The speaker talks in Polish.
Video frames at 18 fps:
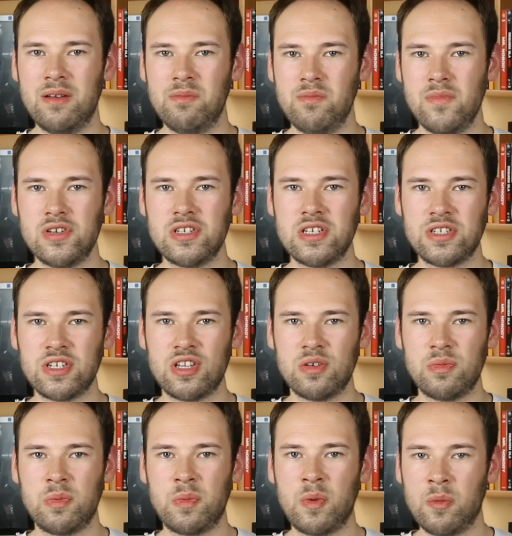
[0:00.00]
Myślę, że
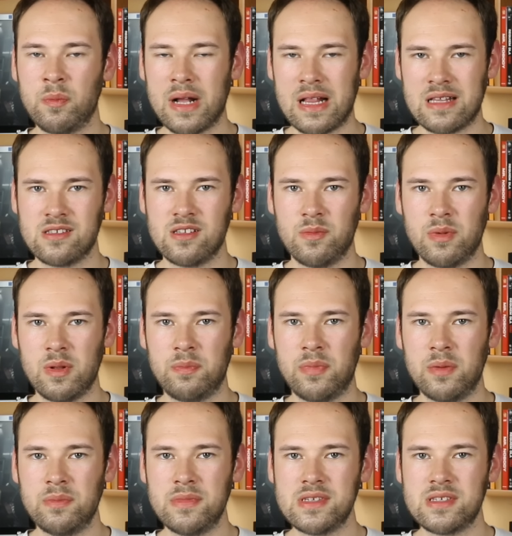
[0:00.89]
to by był bardzo dobry
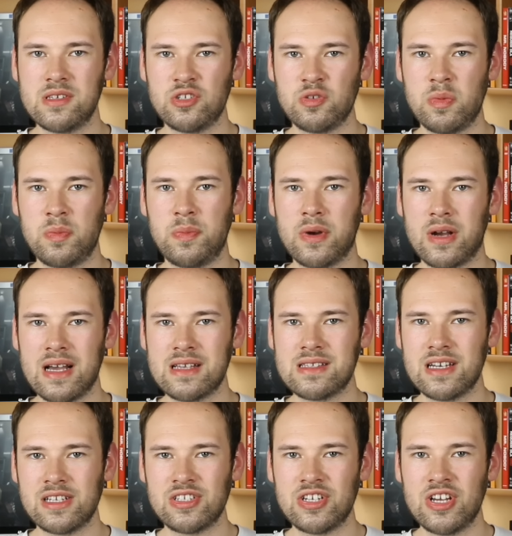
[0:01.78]
pomysł, żeby
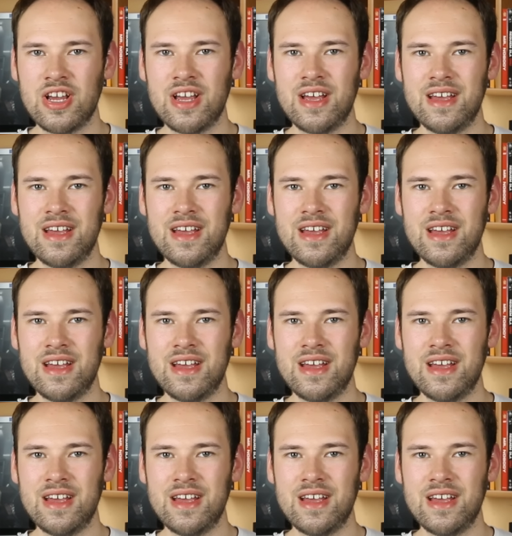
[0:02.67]
pokazać,